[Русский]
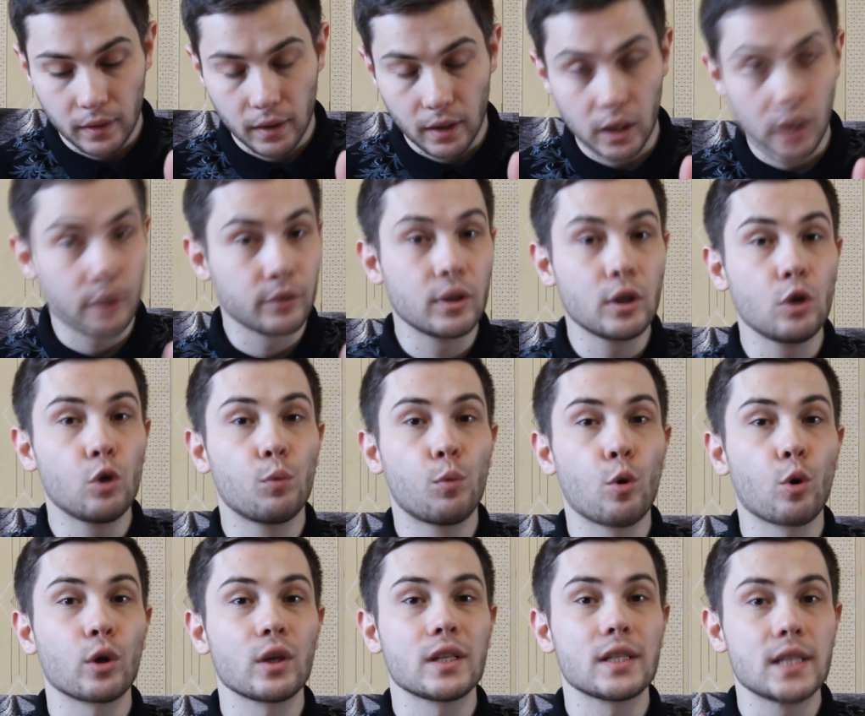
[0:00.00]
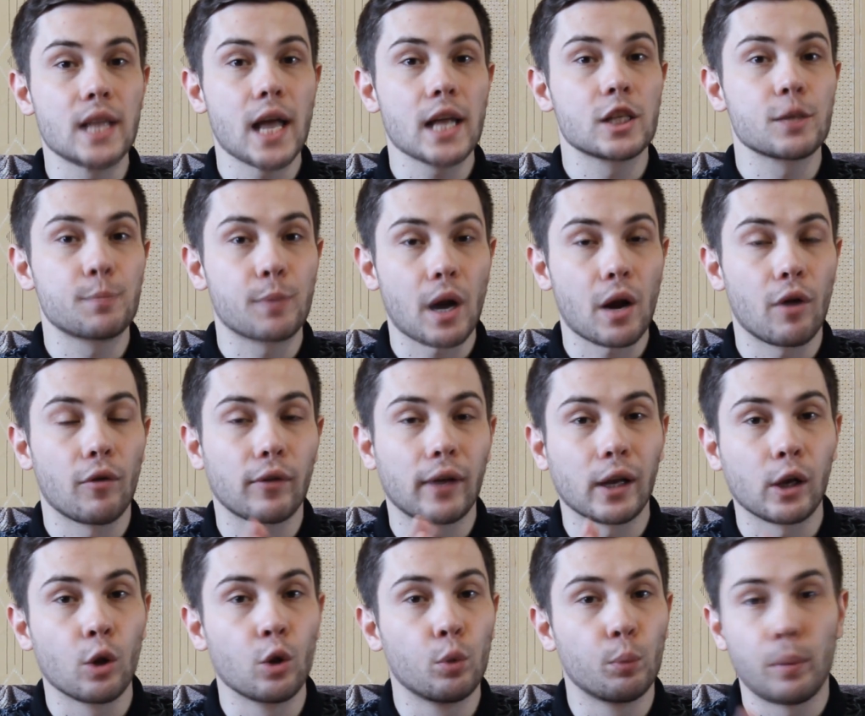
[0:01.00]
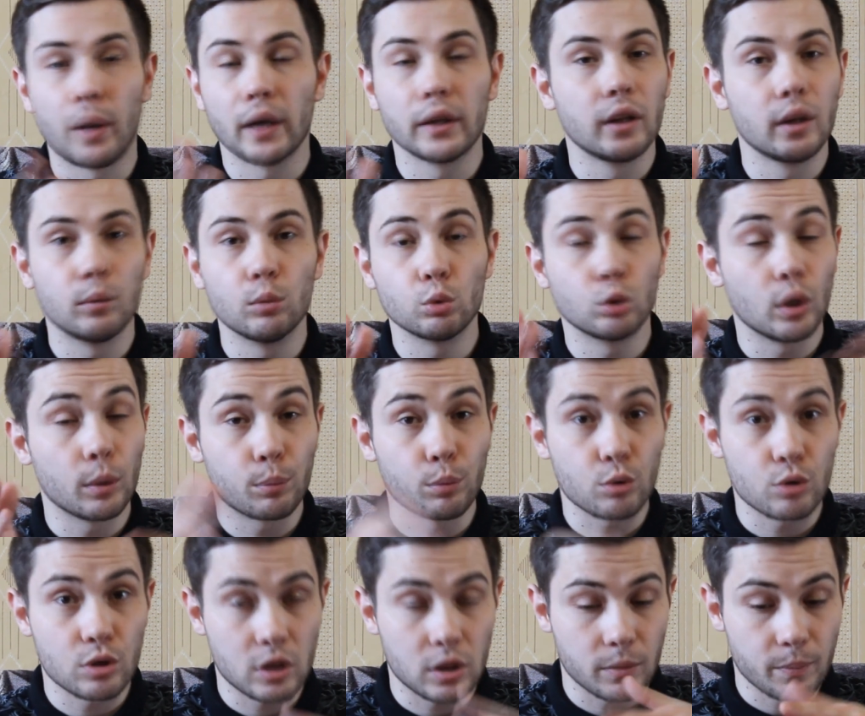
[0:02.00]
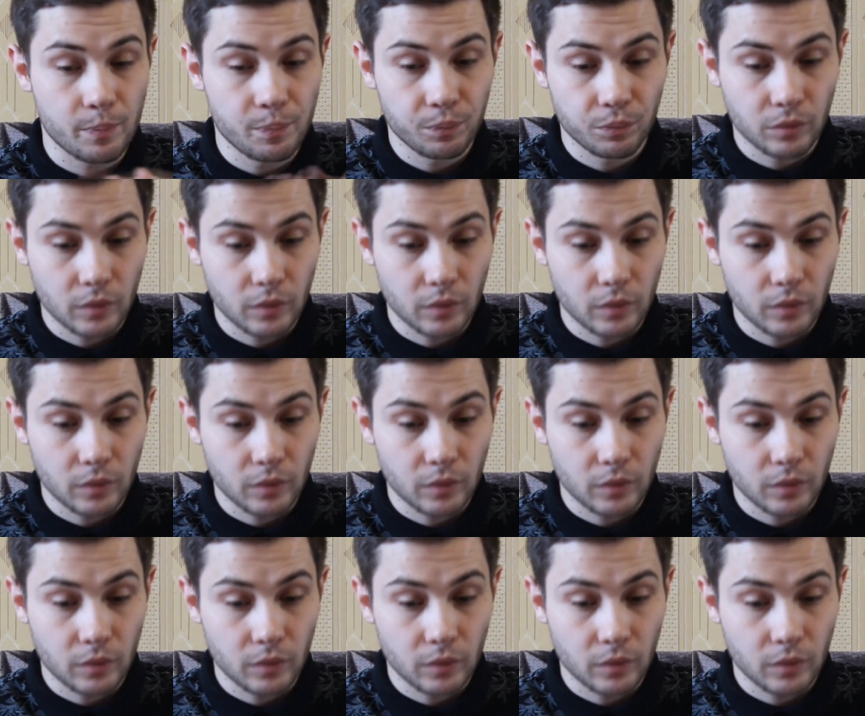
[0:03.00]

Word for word: Головные уборы снять справа в колонну по одному, допустим.